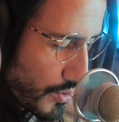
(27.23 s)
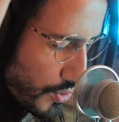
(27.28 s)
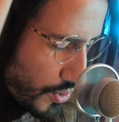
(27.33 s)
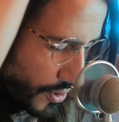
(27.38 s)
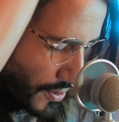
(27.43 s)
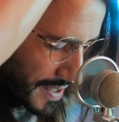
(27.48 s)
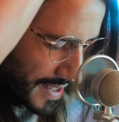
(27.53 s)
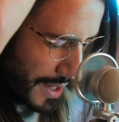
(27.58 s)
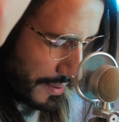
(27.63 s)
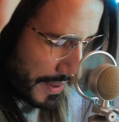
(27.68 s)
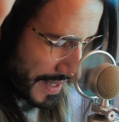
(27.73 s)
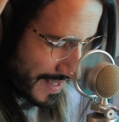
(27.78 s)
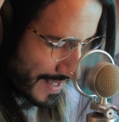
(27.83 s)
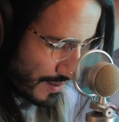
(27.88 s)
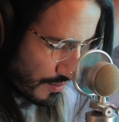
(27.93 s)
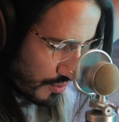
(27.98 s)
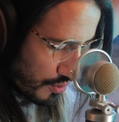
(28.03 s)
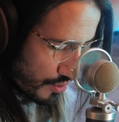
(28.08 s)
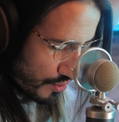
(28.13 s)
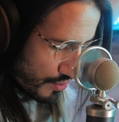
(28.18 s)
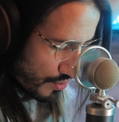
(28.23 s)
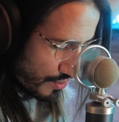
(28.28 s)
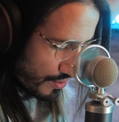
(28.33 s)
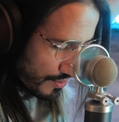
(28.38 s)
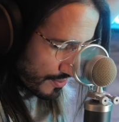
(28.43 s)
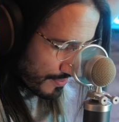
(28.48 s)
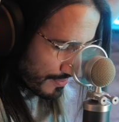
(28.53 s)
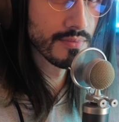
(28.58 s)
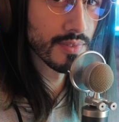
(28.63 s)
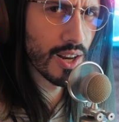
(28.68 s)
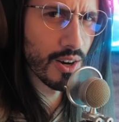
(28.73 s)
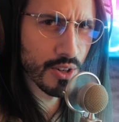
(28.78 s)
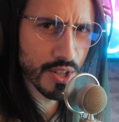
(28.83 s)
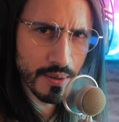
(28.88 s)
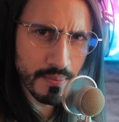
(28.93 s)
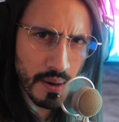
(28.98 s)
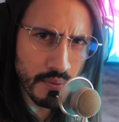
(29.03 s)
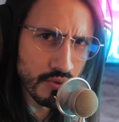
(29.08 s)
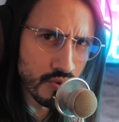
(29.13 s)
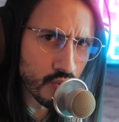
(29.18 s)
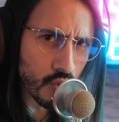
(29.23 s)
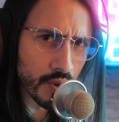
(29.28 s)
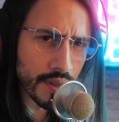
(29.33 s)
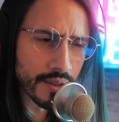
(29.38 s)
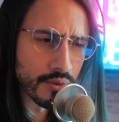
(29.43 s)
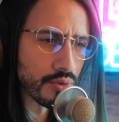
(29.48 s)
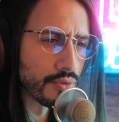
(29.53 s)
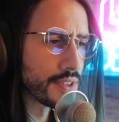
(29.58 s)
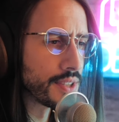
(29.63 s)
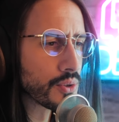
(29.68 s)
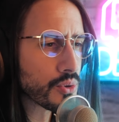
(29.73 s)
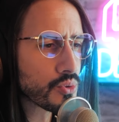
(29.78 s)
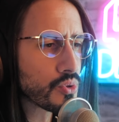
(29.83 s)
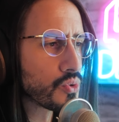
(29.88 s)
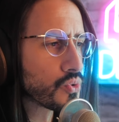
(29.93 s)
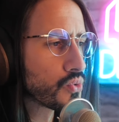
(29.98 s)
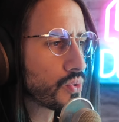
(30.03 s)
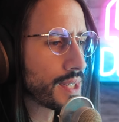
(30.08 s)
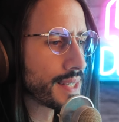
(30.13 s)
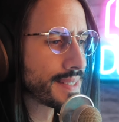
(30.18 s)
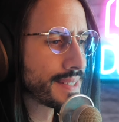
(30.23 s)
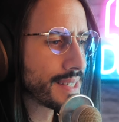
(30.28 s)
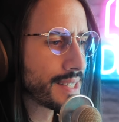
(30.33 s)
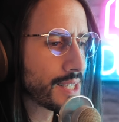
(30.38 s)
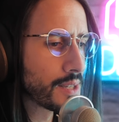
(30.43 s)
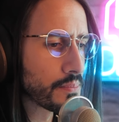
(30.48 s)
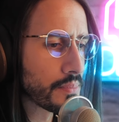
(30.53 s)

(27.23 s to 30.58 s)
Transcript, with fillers: Donc en ça, merci beaucoup Alors j'ai pas pu tourner de vidéos de tout l'été,